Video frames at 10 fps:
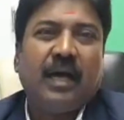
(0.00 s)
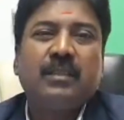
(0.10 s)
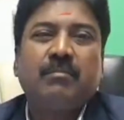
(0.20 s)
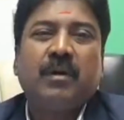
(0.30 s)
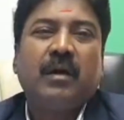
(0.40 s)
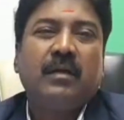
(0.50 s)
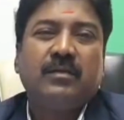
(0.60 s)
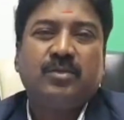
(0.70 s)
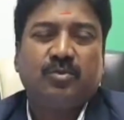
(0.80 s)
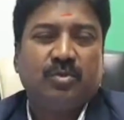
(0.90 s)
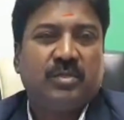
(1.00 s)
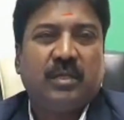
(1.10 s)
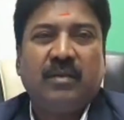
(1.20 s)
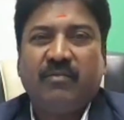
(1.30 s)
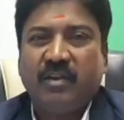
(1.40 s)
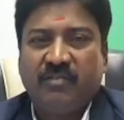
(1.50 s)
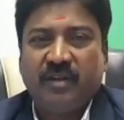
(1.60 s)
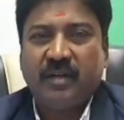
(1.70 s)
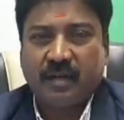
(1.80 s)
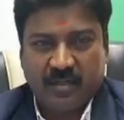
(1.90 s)
ஆத்மா சோஷியல்
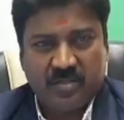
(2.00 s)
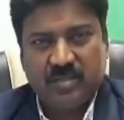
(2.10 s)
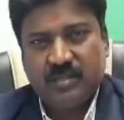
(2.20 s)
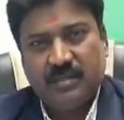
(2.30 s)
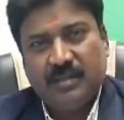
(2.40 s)
வெல்ஃபேர் ட்ரஸ்ட்